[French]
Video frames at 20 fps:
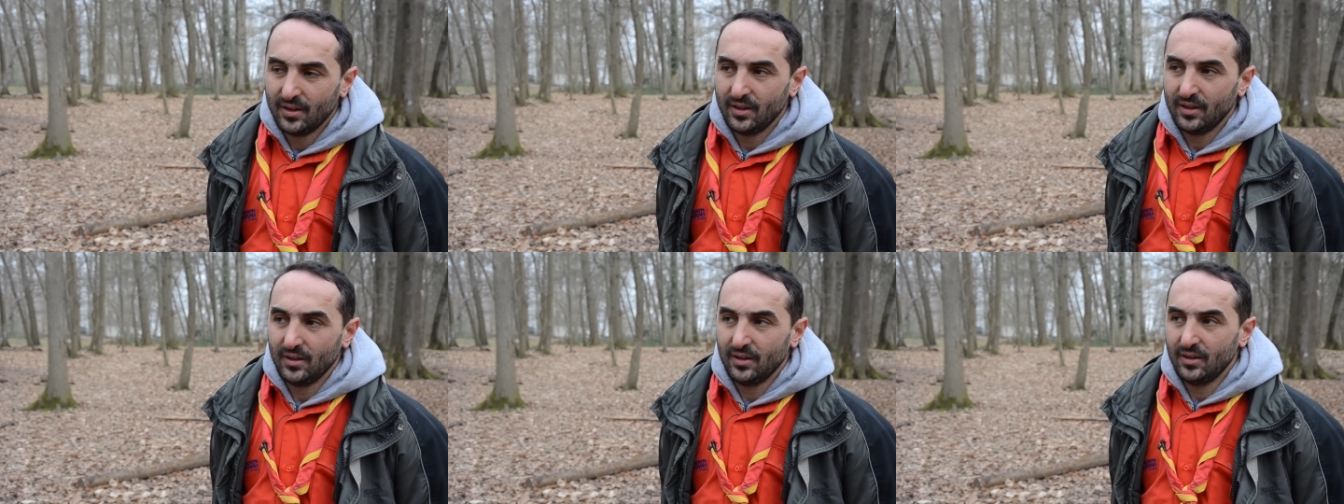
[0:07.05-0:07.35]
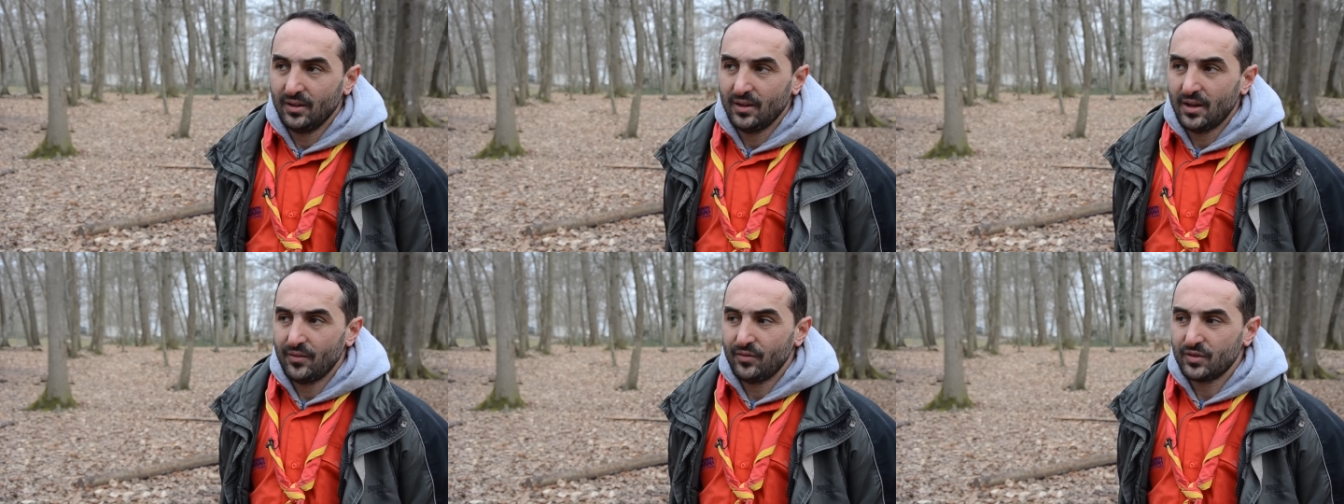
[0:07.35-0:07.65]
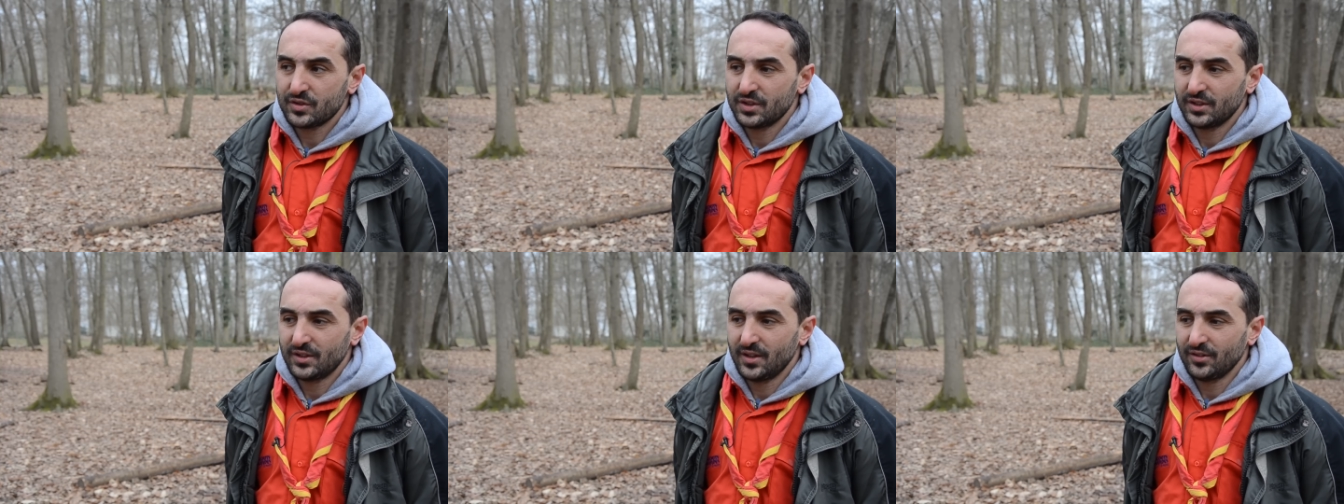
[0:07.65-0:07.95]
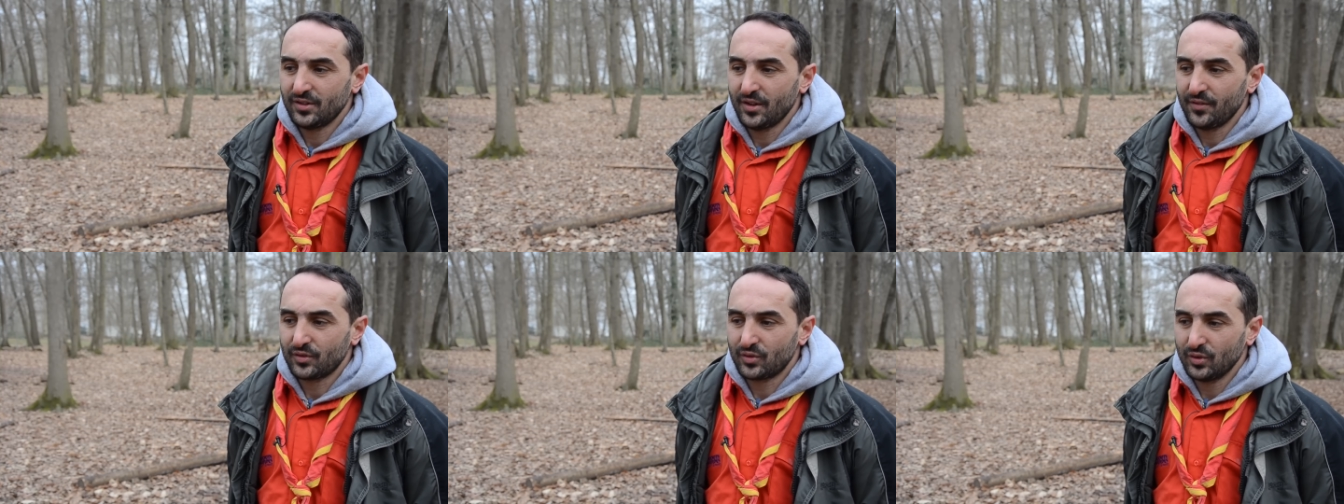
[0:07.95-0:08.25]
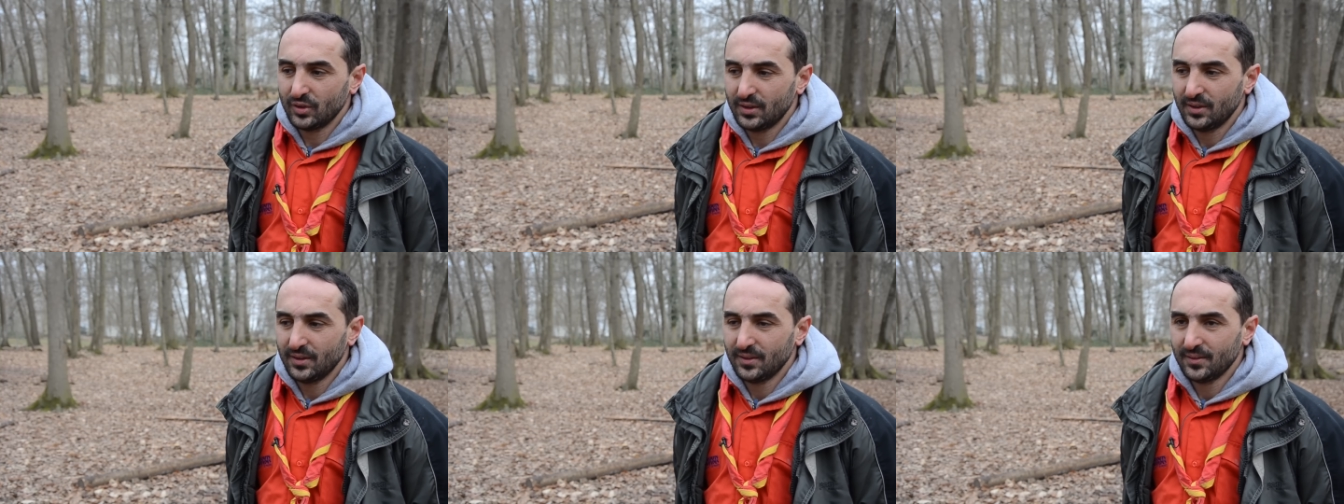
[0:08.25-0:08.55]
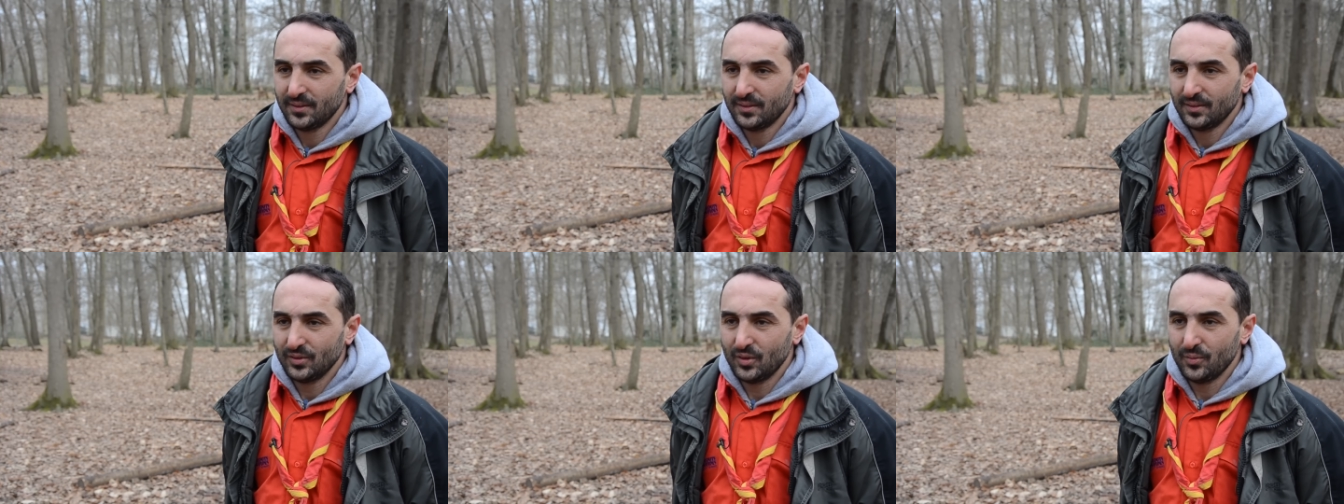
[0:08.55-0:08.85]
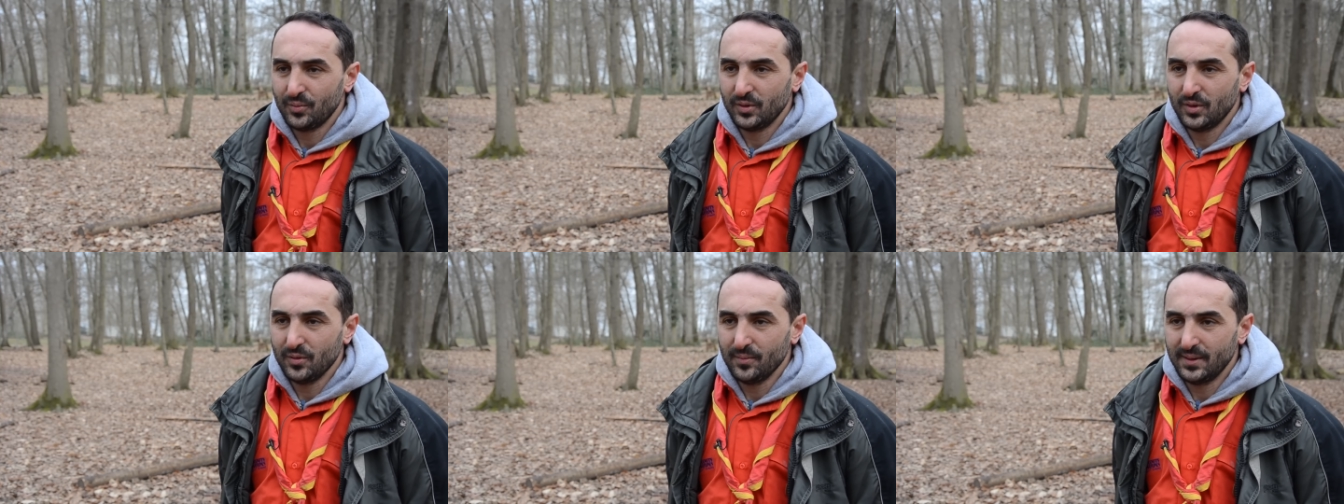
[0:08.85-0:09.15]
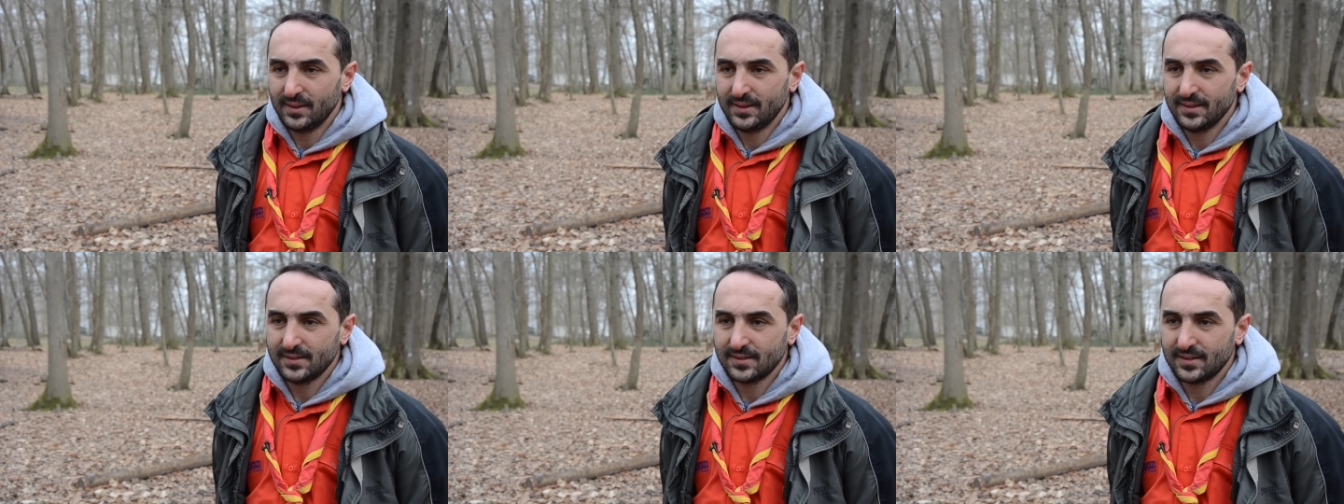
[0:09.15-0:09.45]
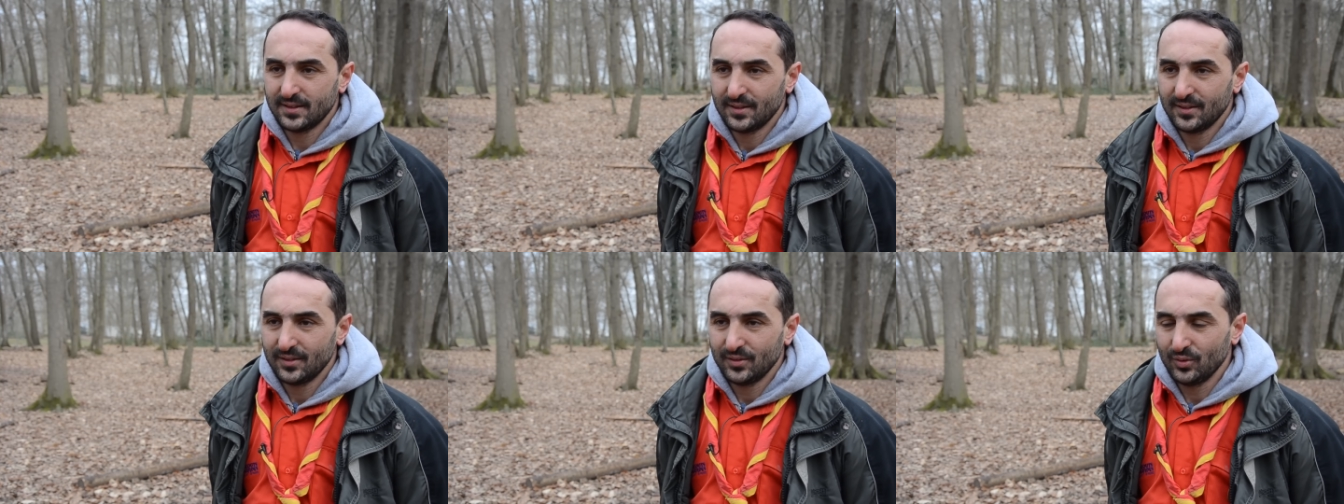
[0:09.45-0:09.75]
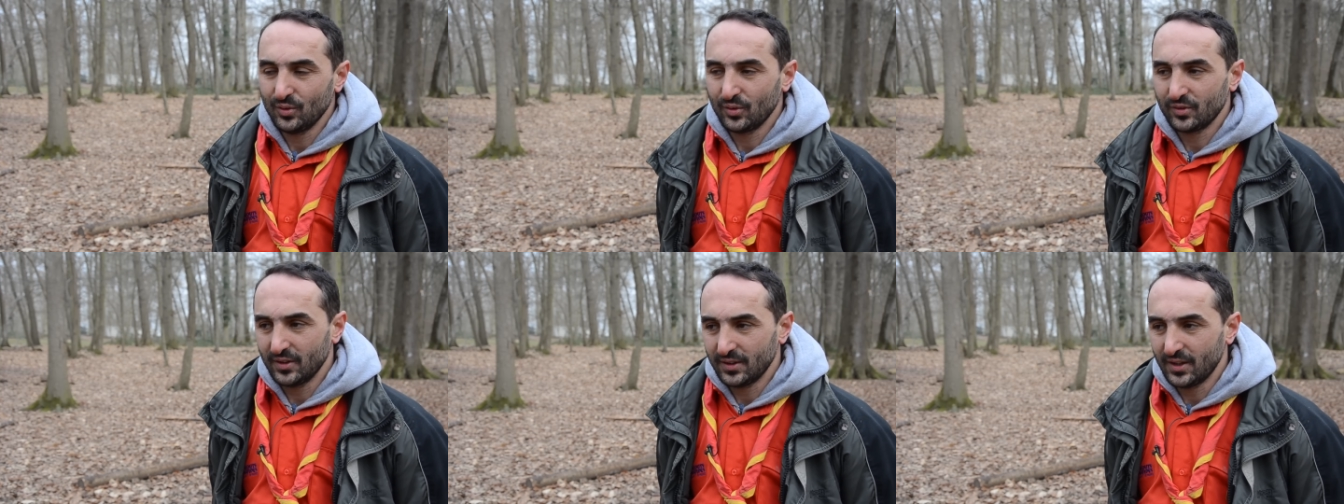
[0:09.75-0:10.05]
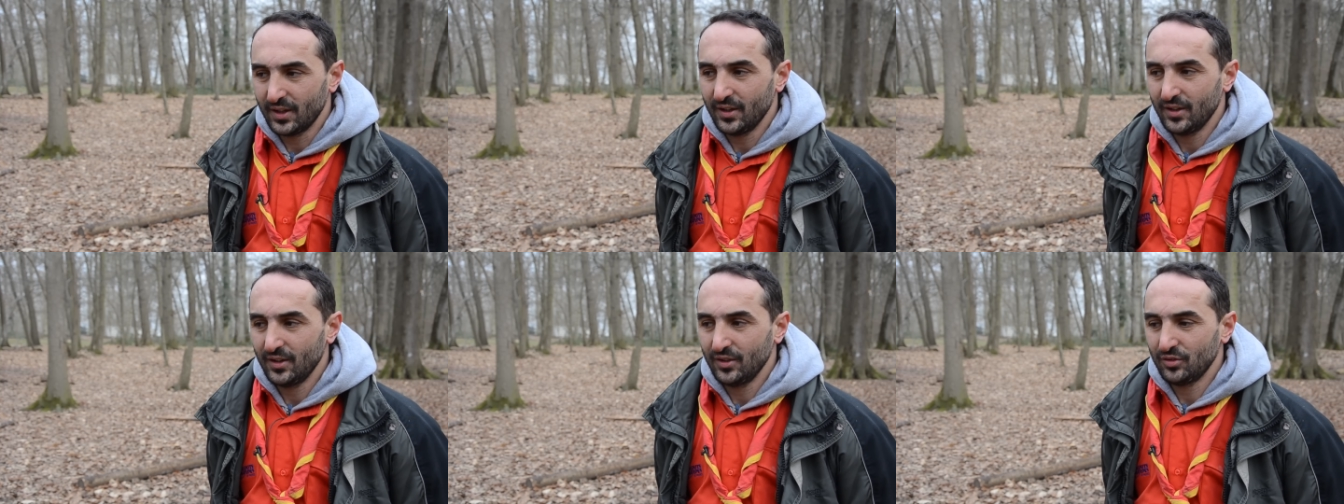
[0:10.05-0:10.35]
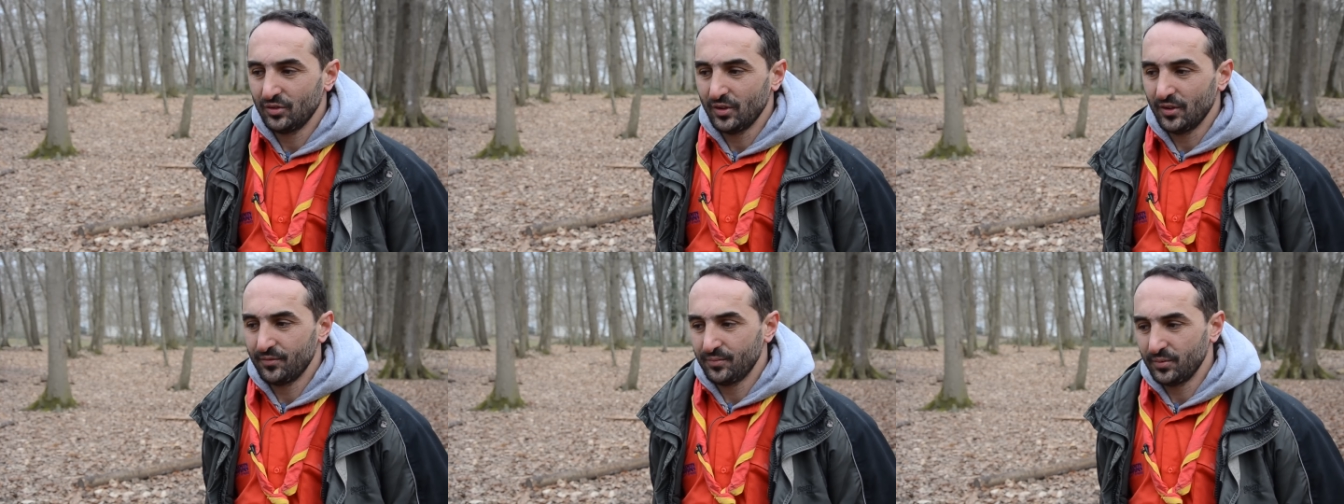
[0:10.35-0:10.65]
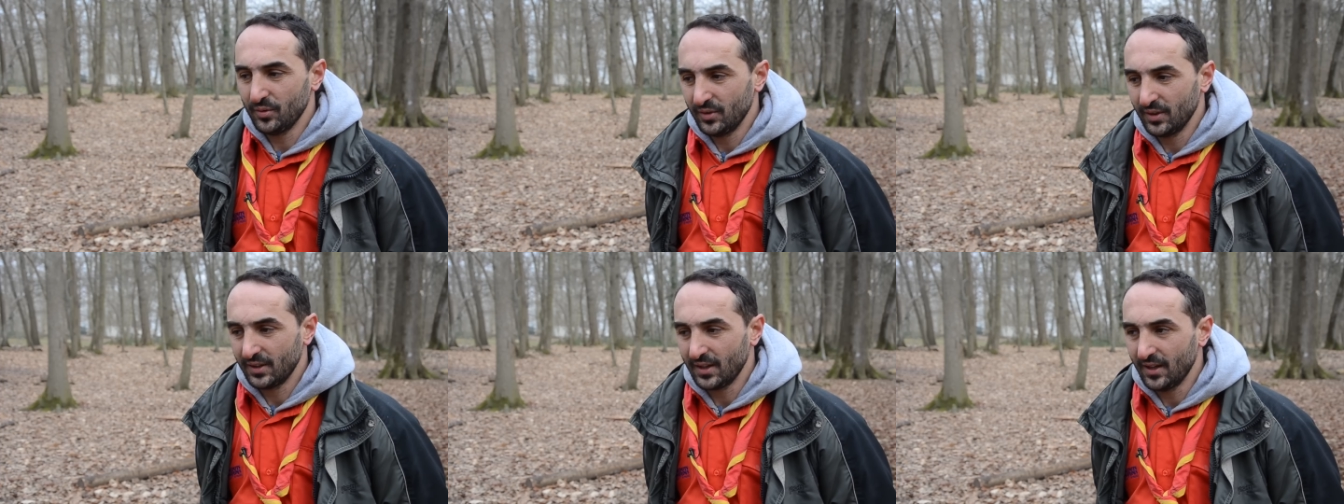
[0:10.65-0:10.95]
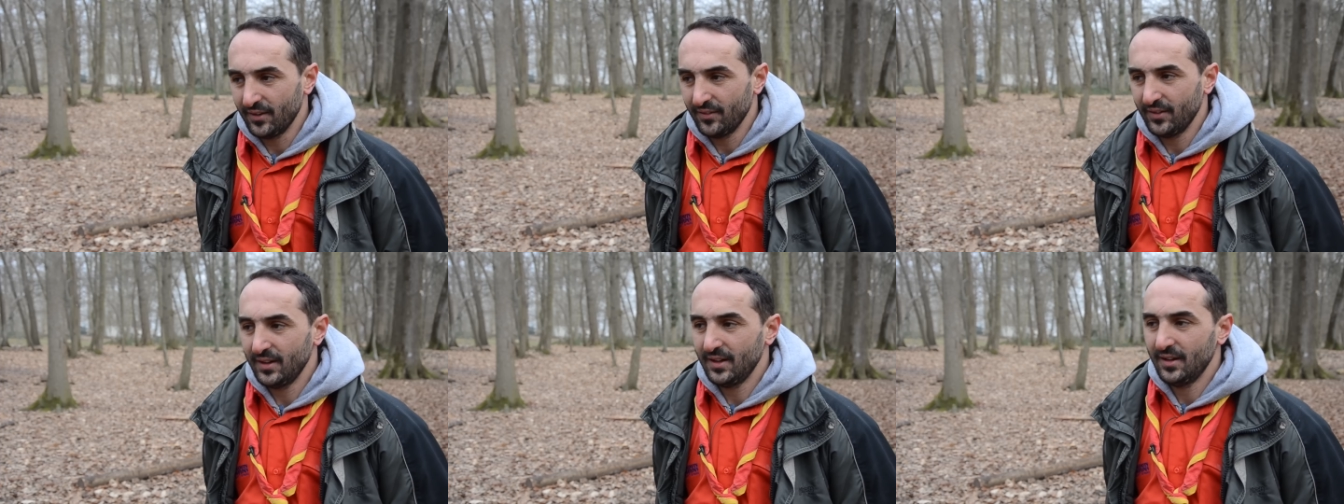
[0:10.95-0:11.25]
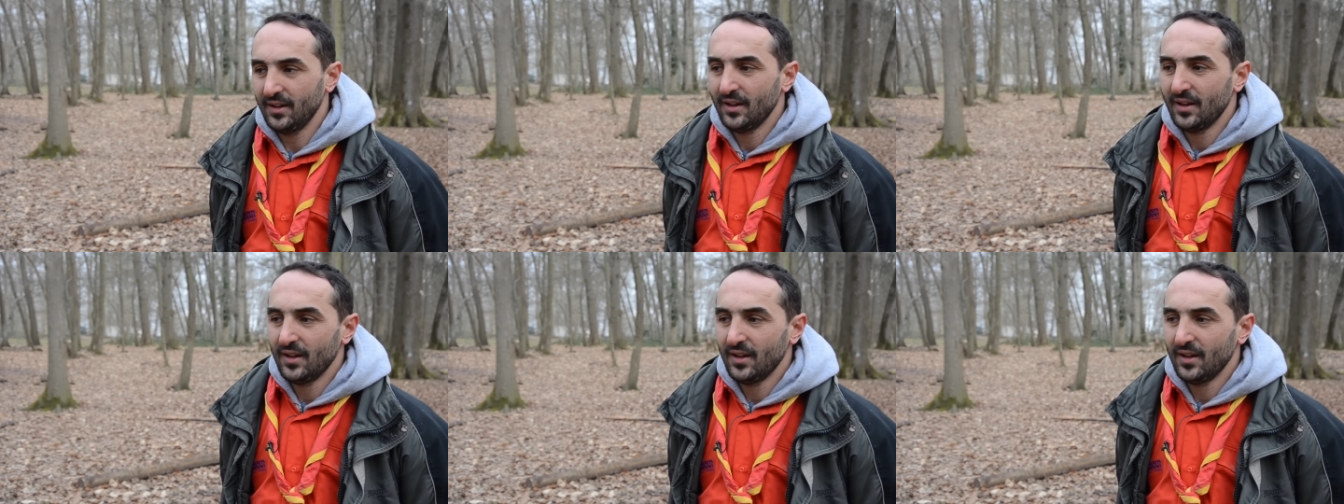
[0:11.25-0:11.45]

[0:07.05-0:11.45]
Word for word: Euh, avant j'étais chef scout depuis 2010, donc cette année chef pionnier caravane.